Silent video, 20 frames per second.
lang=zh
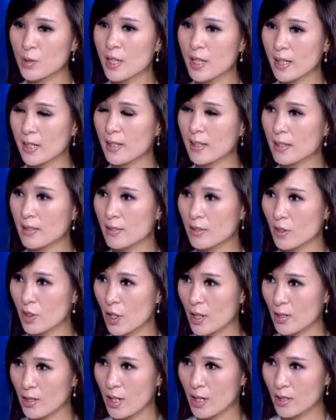这个
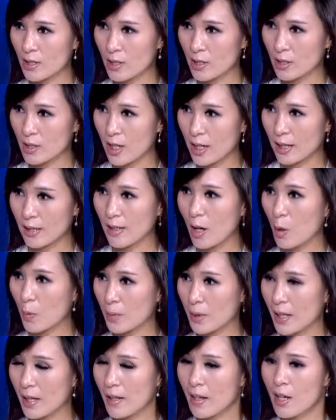这这这个尿
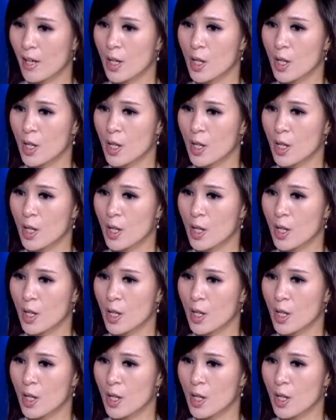片。